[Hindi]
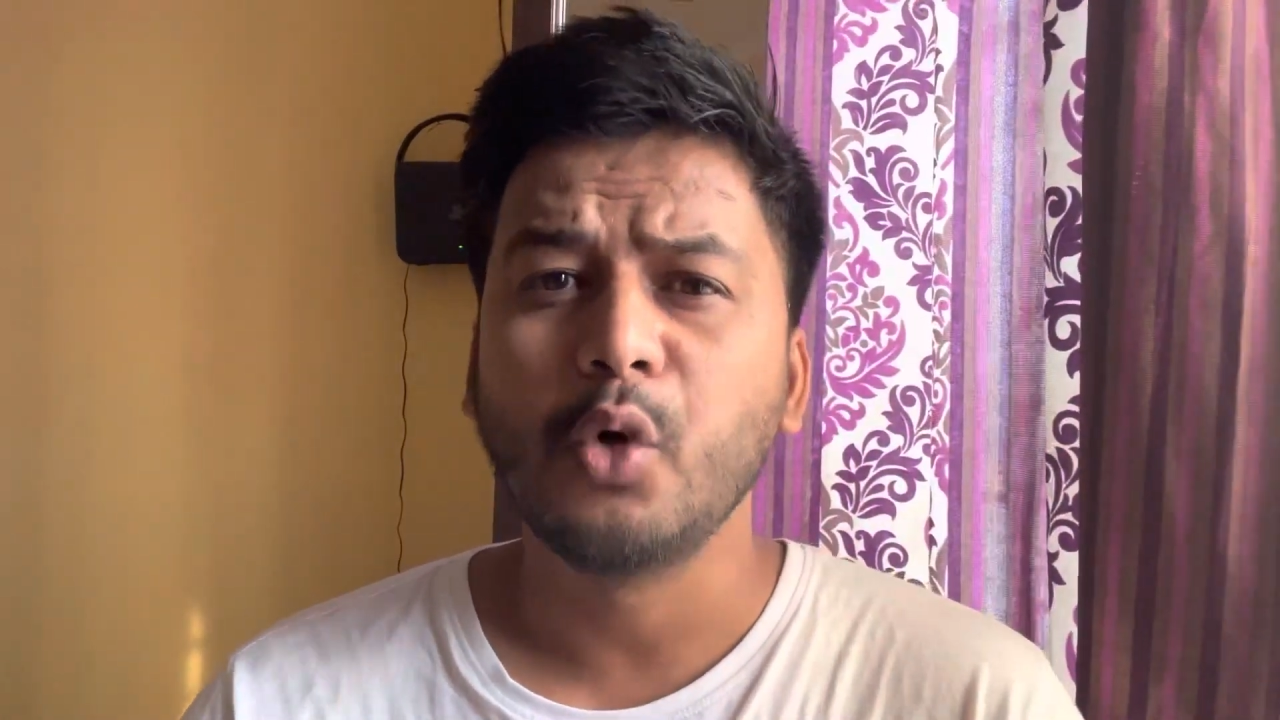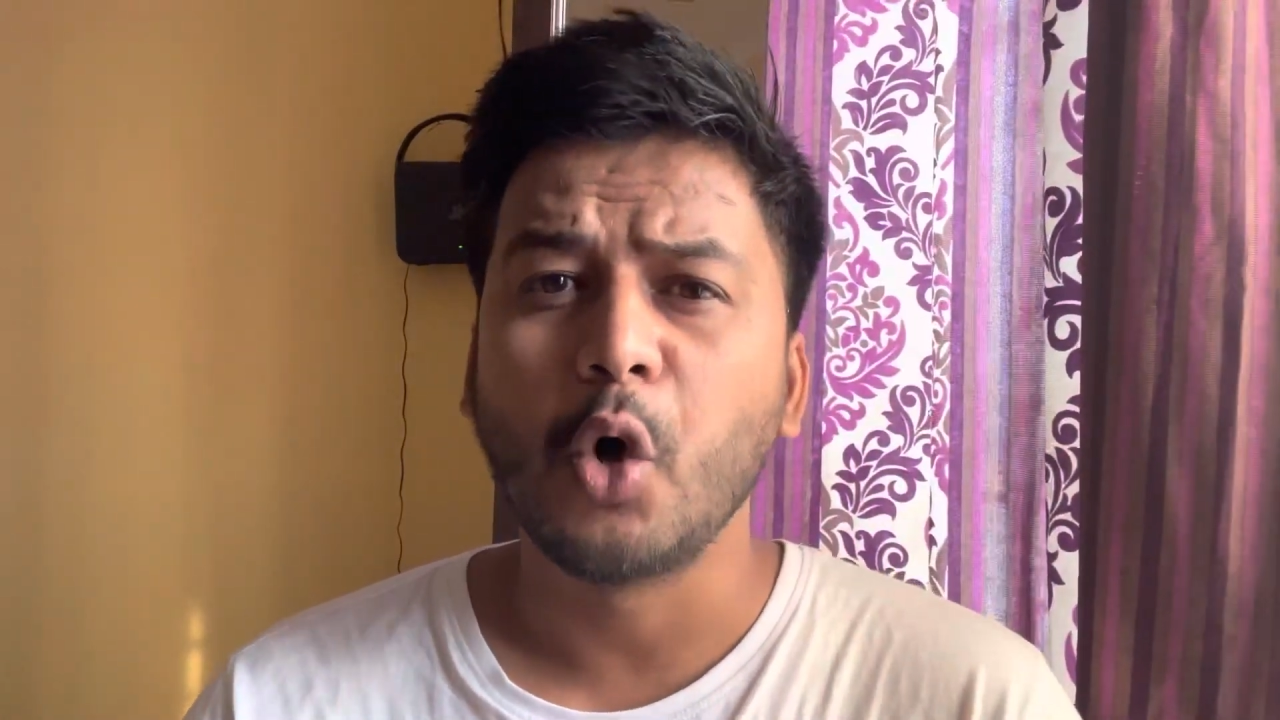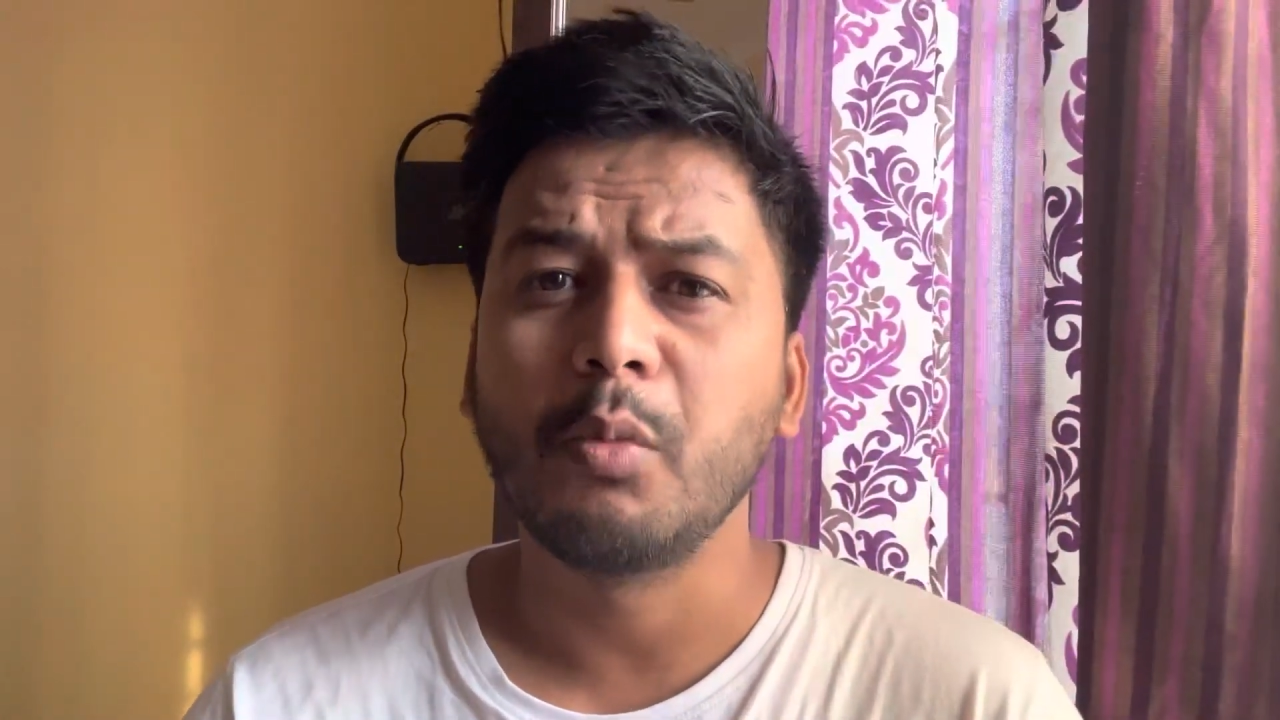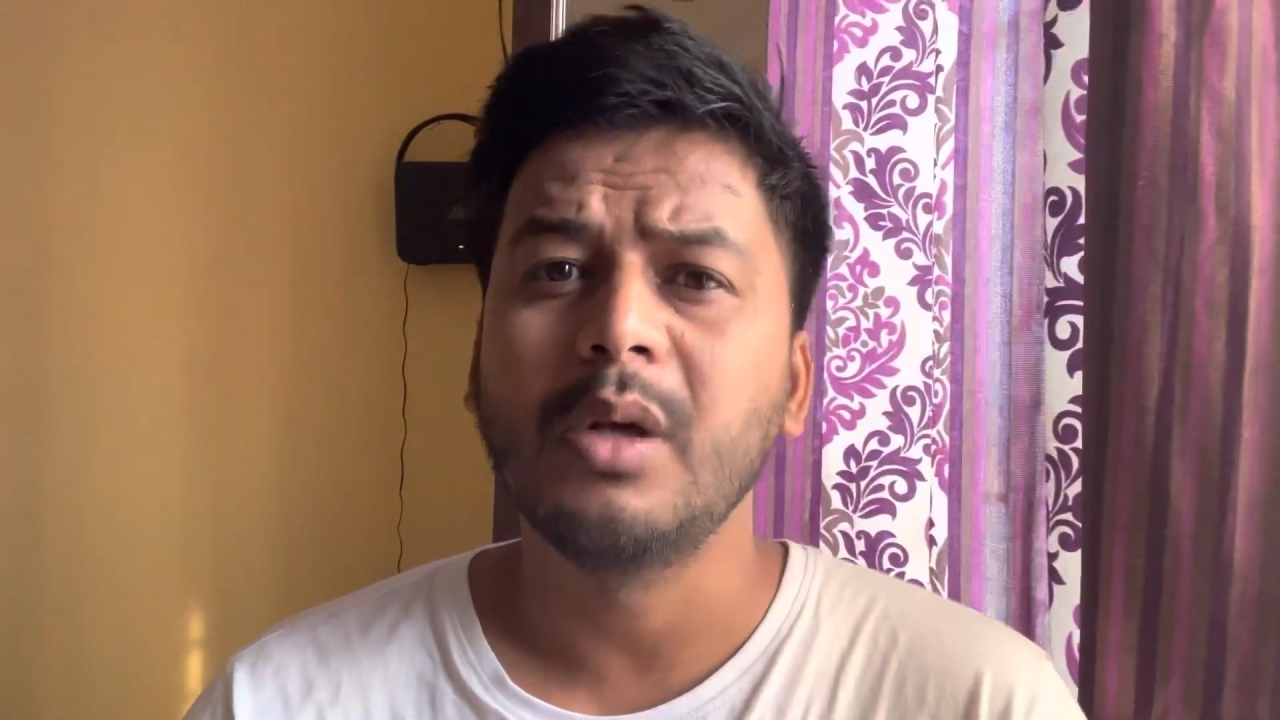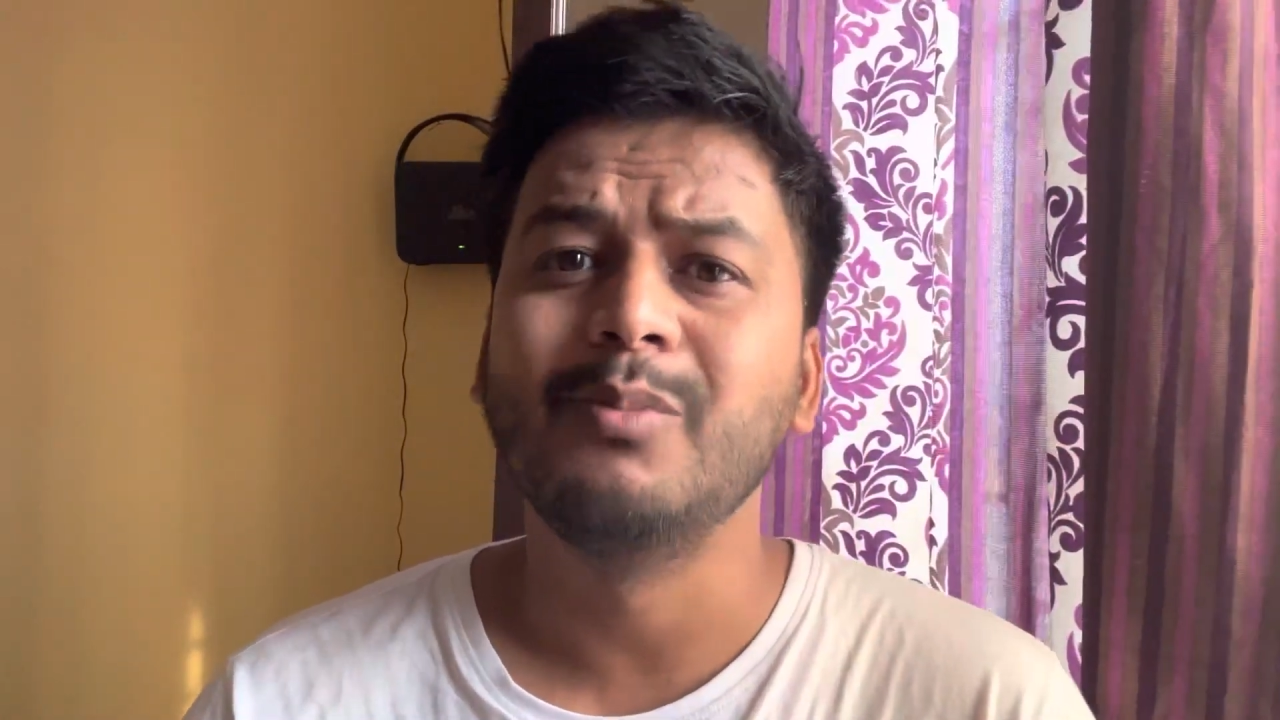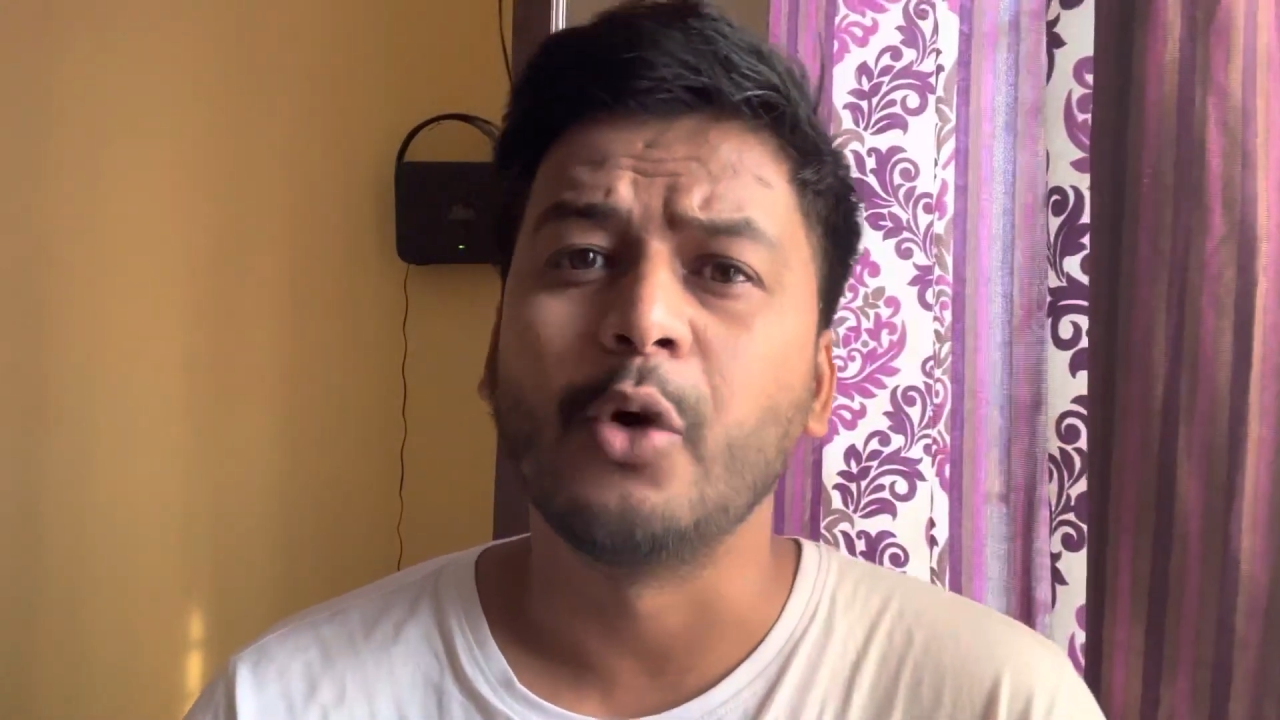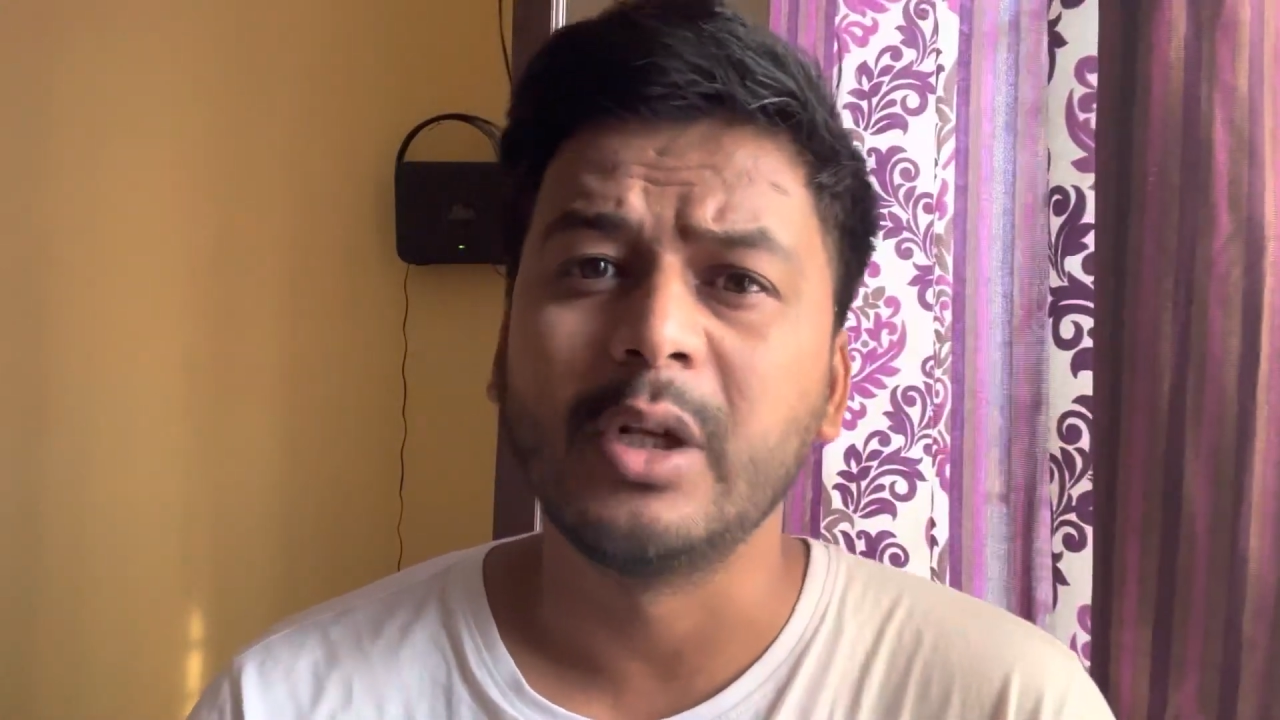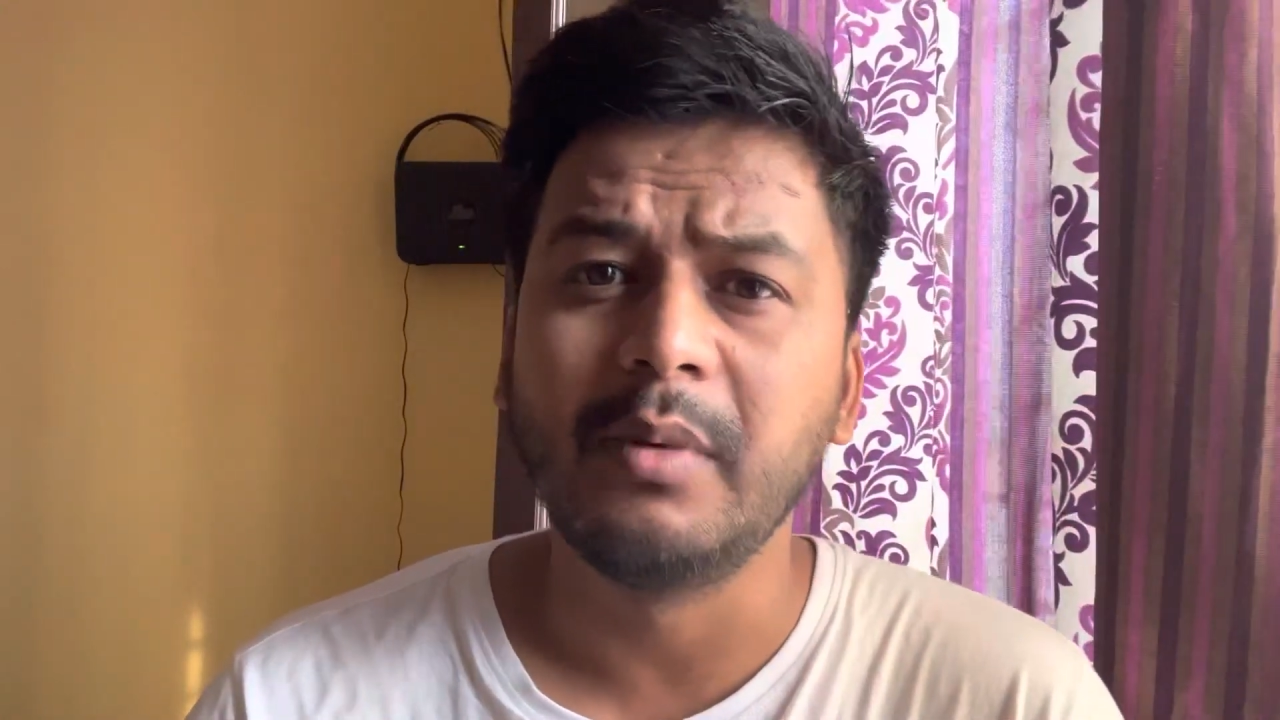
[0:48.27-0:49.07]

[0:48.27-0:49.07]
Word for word: नॉर्मल बॉडी